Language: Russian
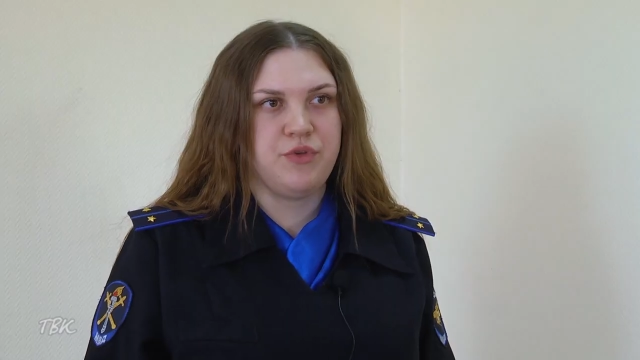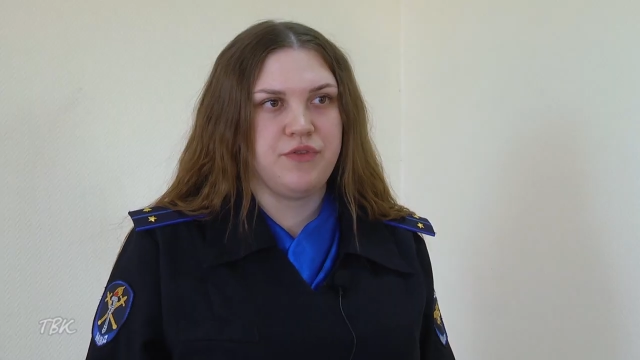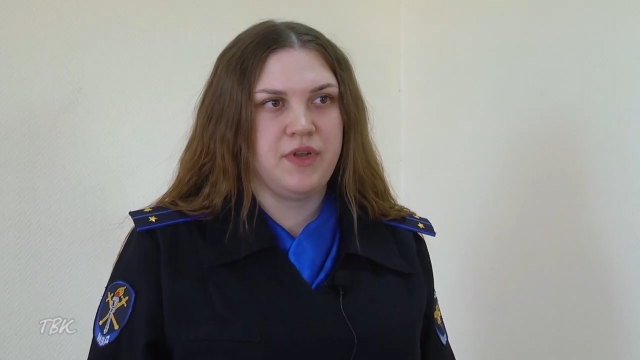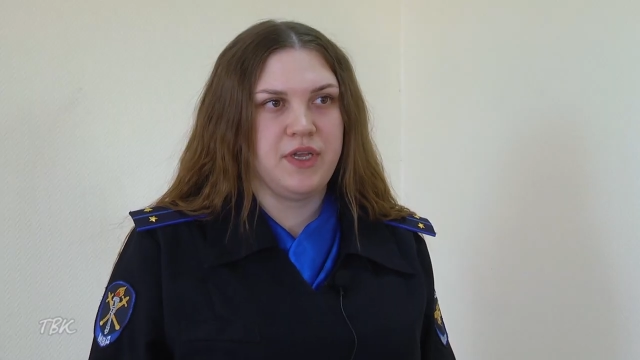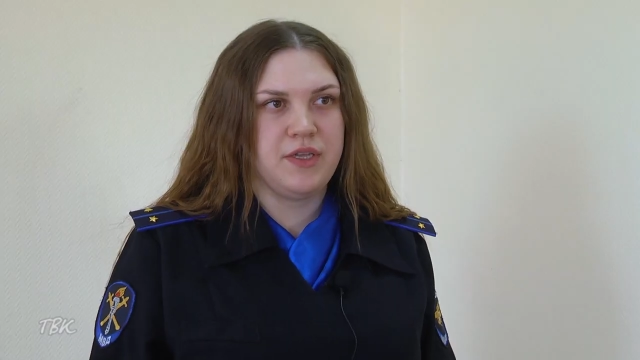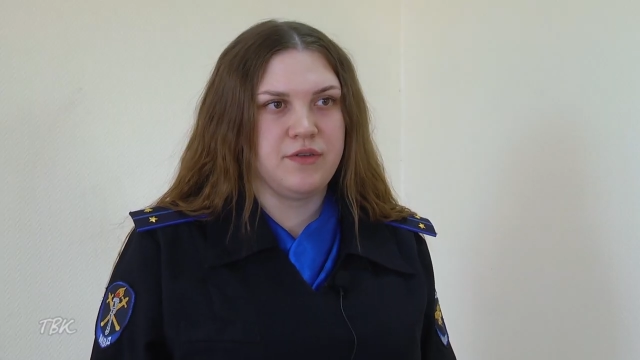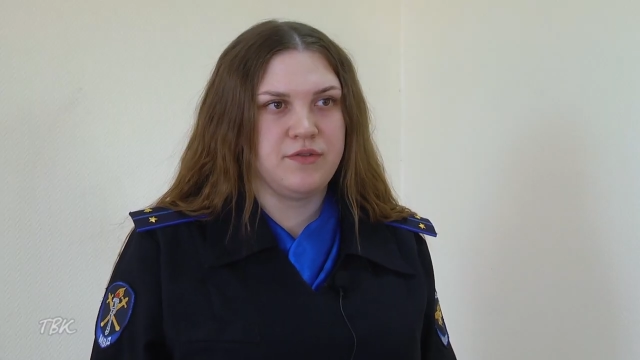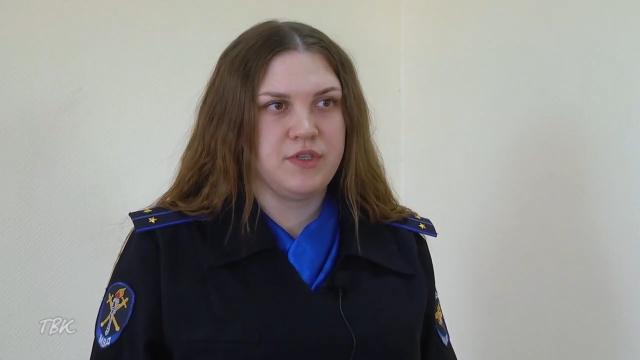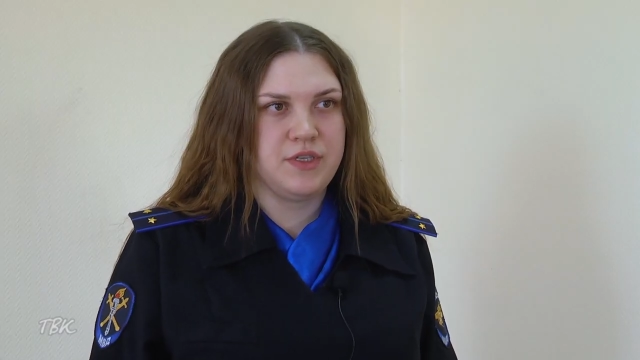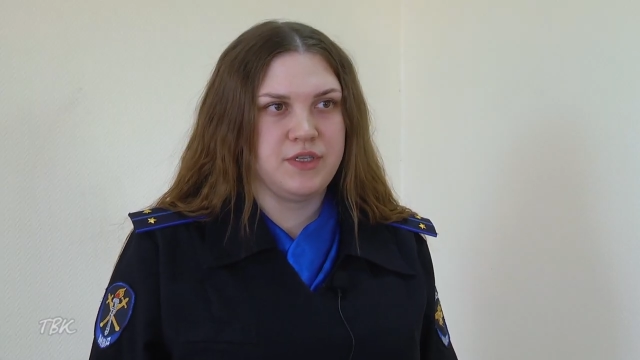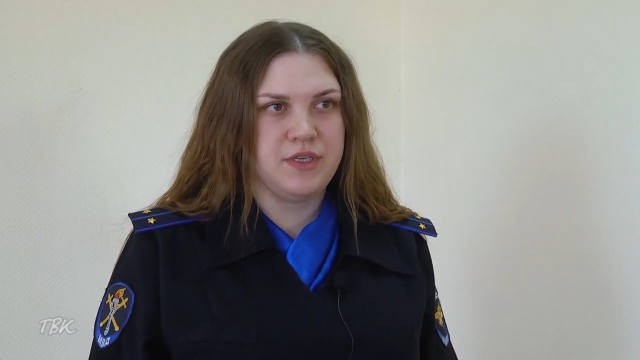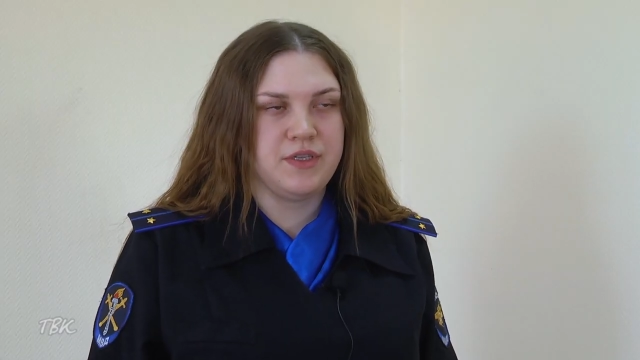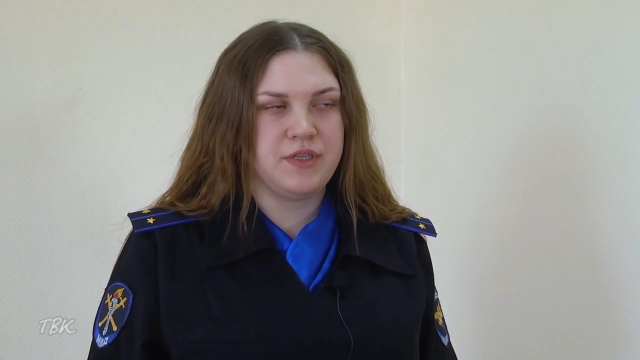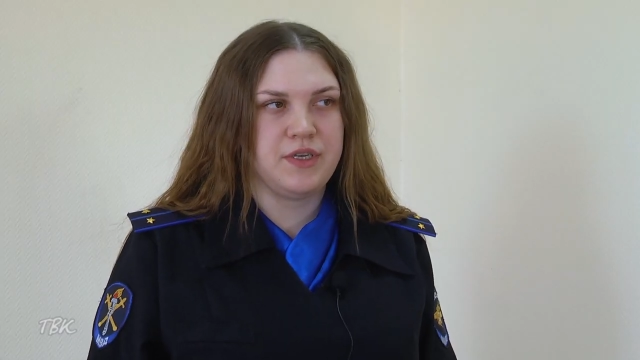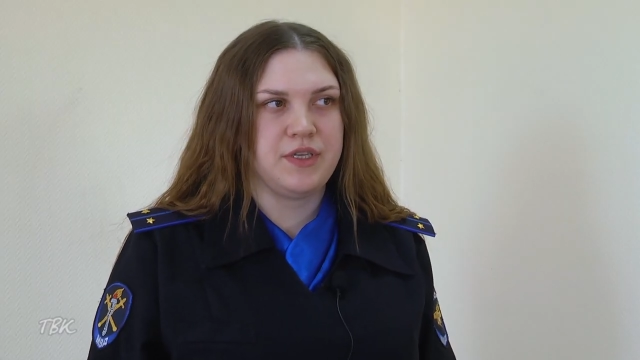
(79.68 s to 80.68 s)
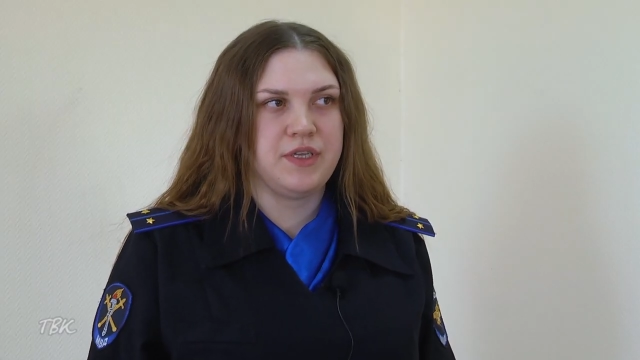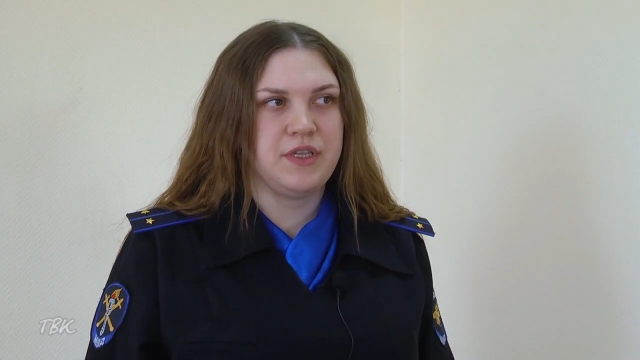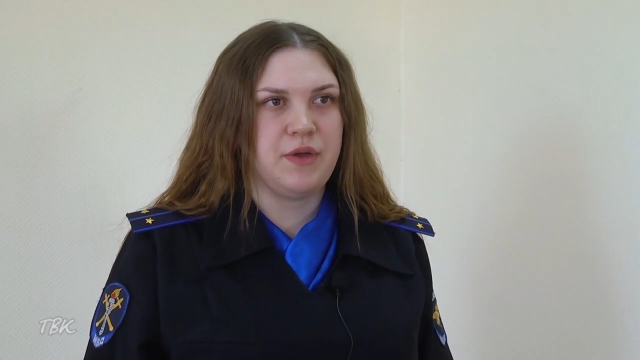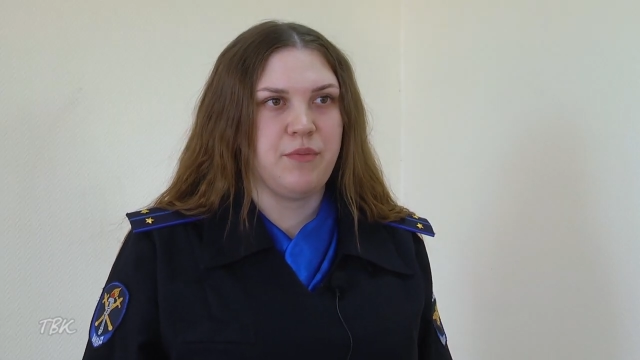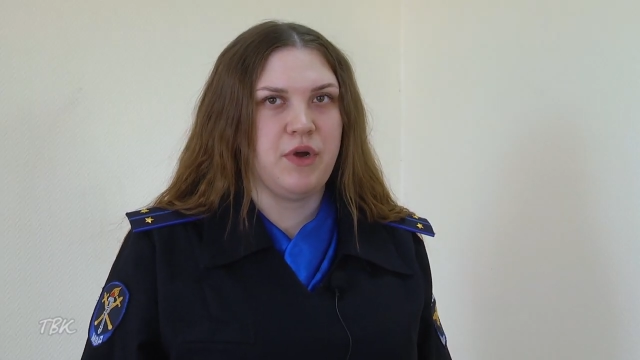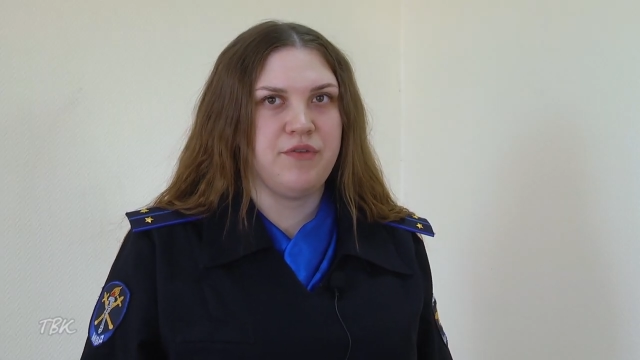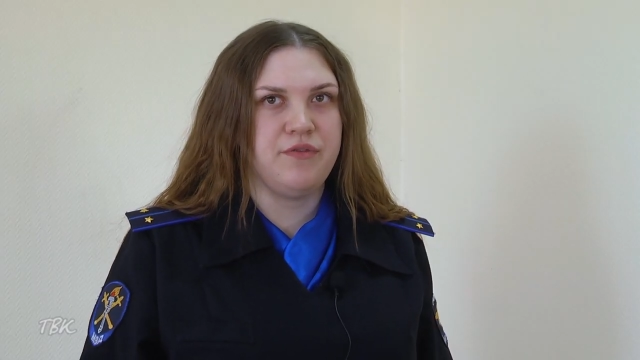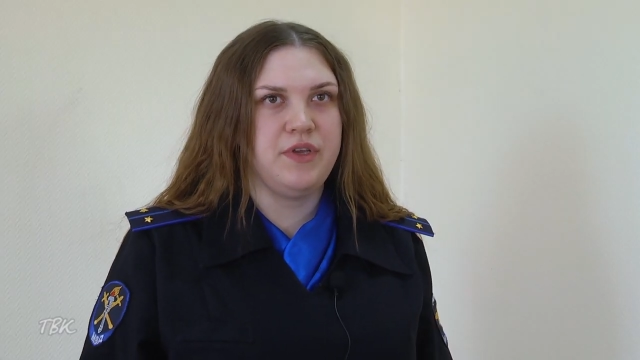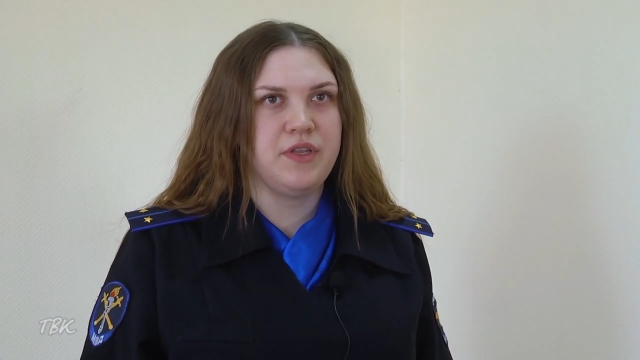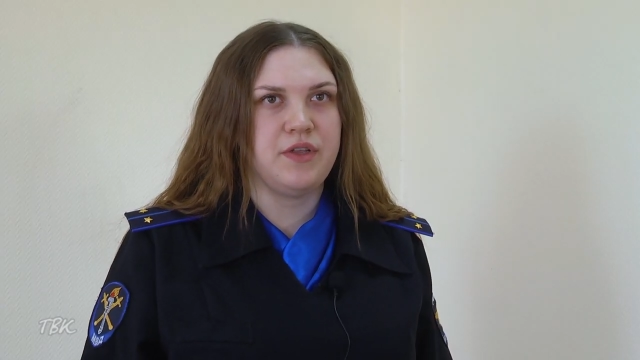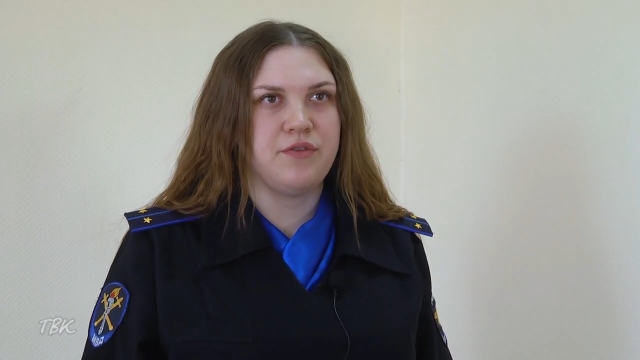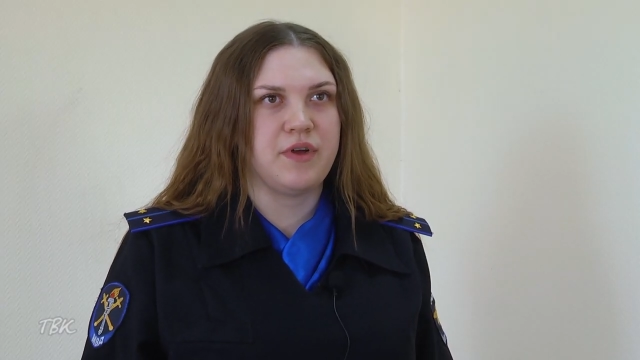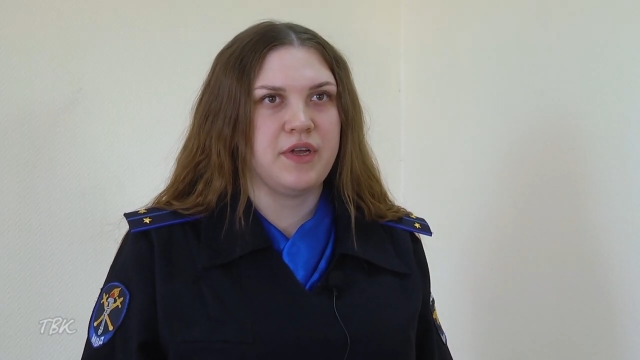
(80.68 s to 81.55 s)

объявления в сети интернет, там Авито,